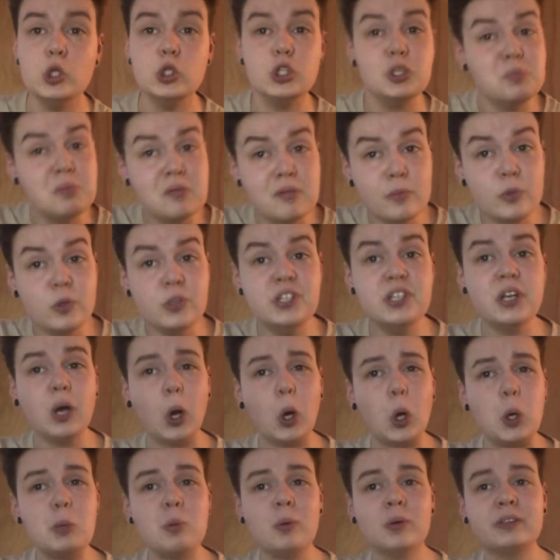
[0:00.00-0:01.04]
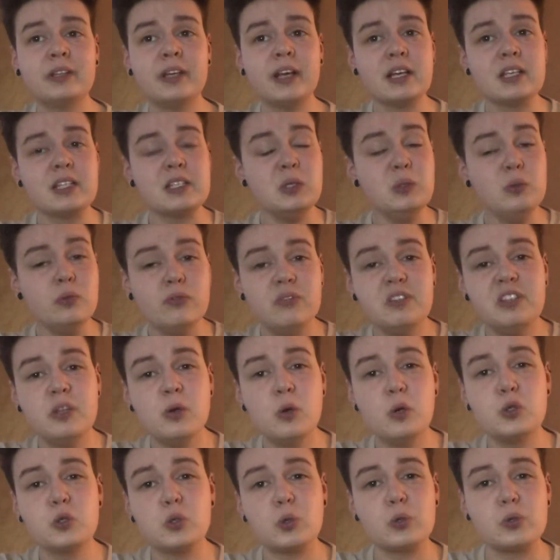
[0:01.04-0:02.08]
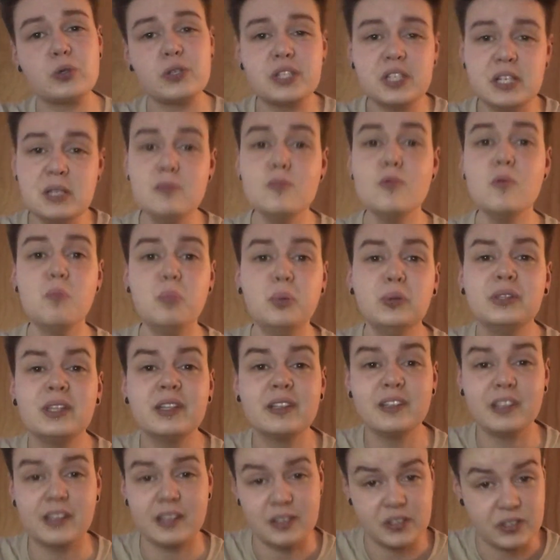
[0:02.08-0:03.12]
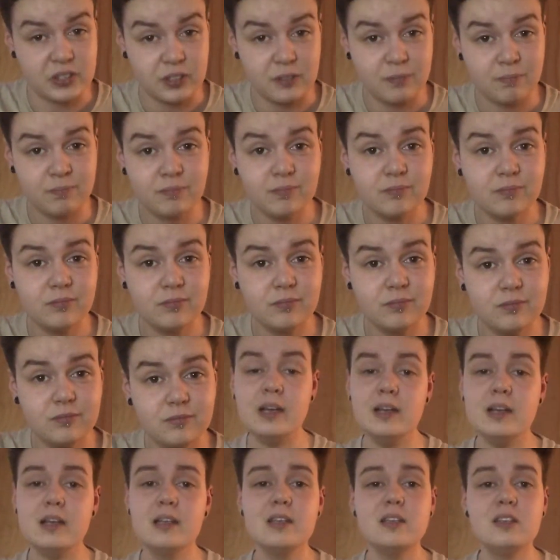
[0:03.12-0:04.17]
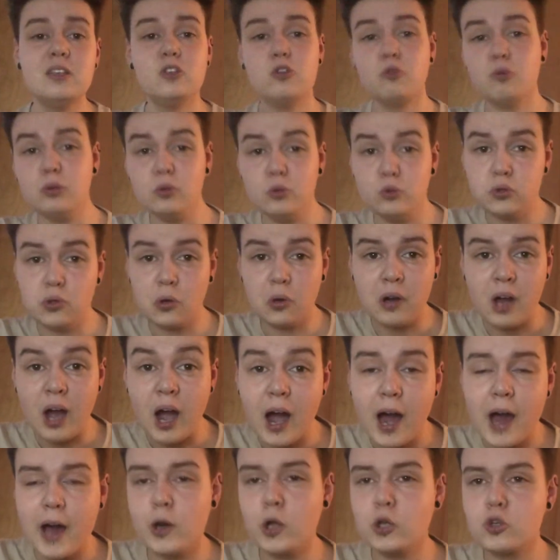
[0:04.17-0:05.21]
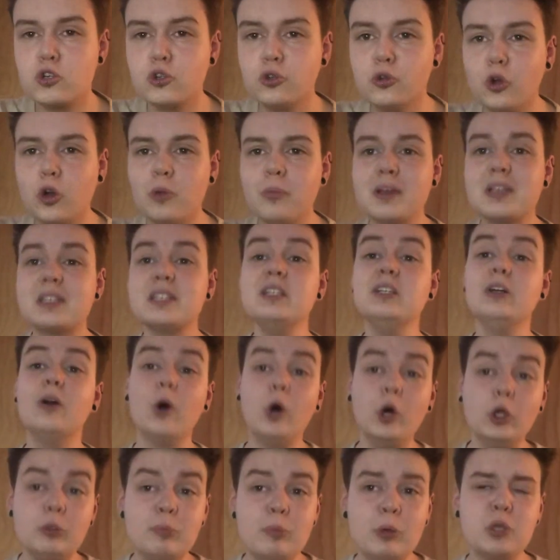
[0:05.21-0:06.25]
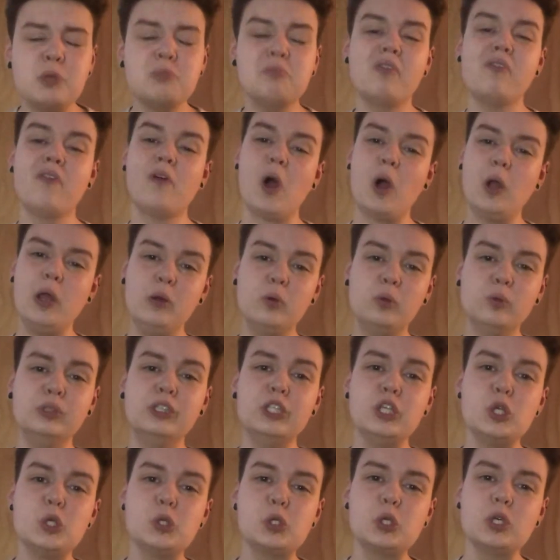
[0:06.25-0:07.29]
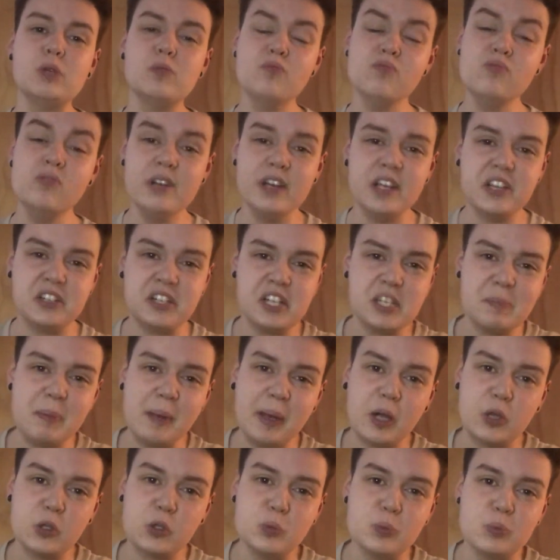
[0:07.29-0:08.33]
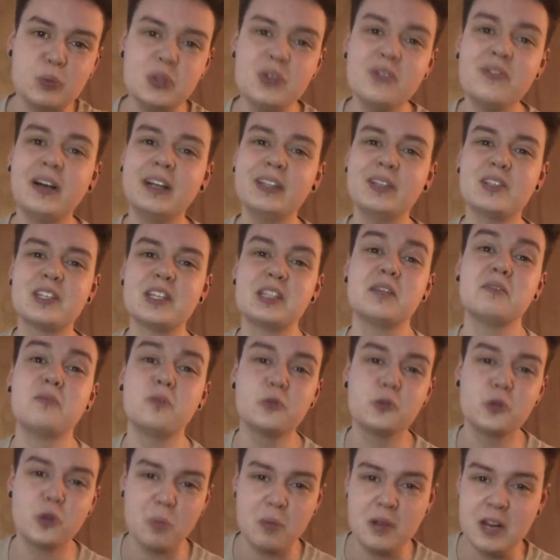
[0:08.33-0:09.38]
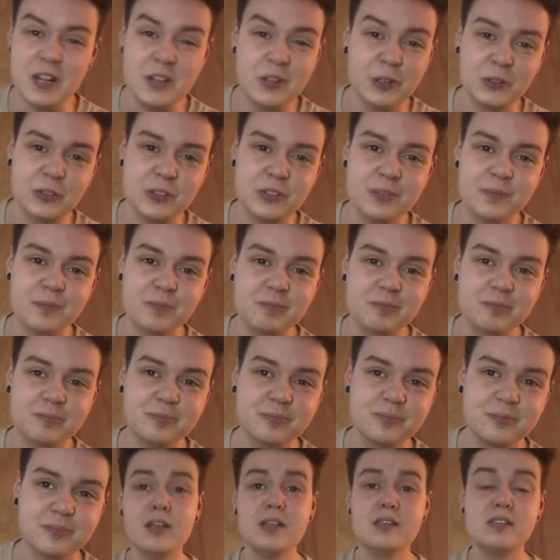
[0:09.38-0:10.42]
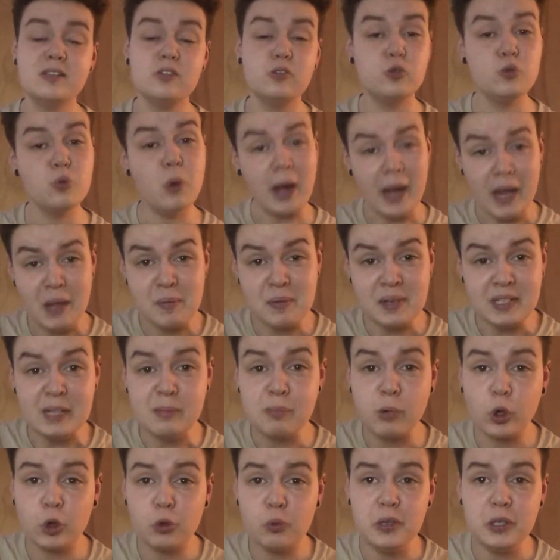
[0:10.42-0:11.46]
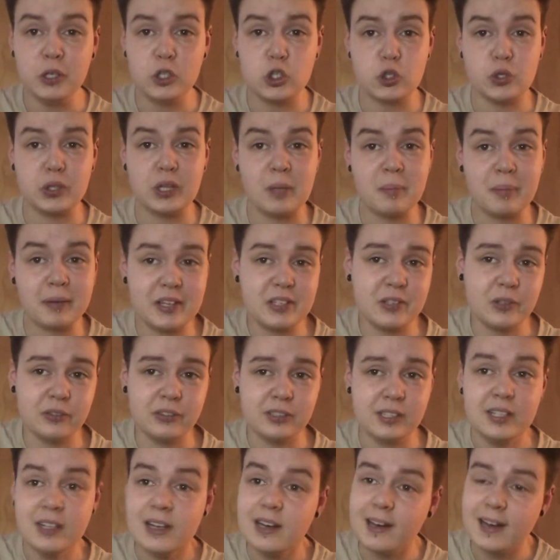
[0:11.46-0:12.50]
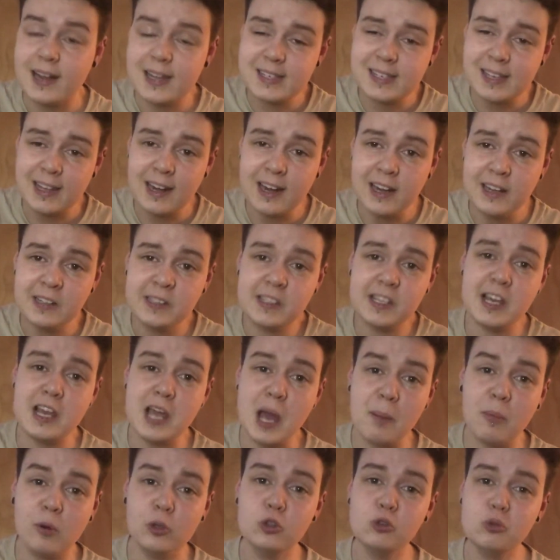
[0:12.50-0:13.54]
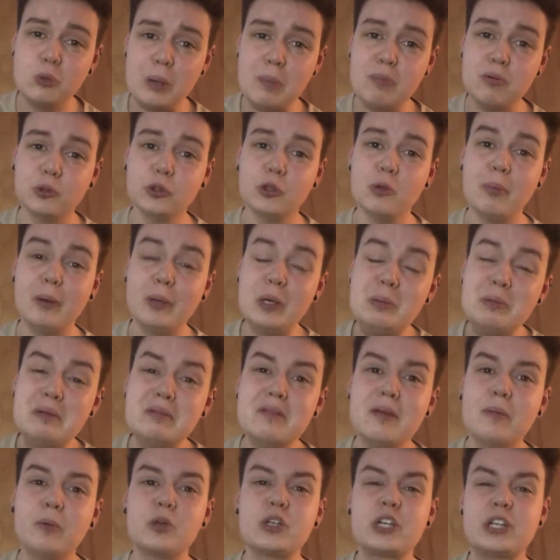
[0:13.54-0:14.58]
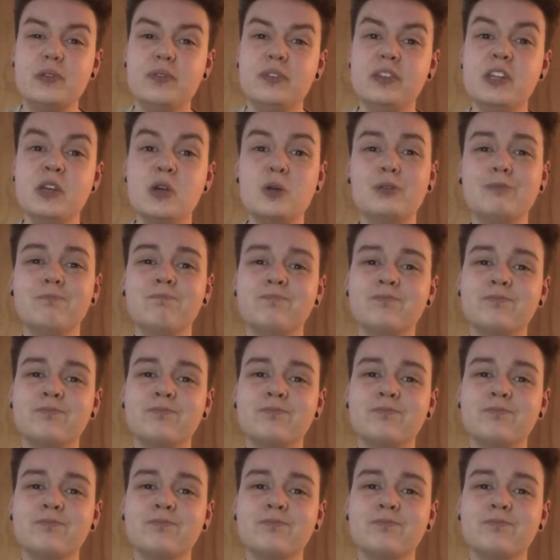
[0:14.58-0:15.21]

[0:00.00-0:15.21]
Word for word: tu peux me dire en commentaire si une vidéo sur le Steam peut t'intéresser. Si tu es toujours là, alors je te remercie grandement de m'avoir écouté jusqu'au bout et j'espère que tu me suivras dans cette aventure militante. Si tu as aimé les produits que je t'ai présentés, laisse un like et abonne-toi pour ne pas louper mes prochaines vidéos.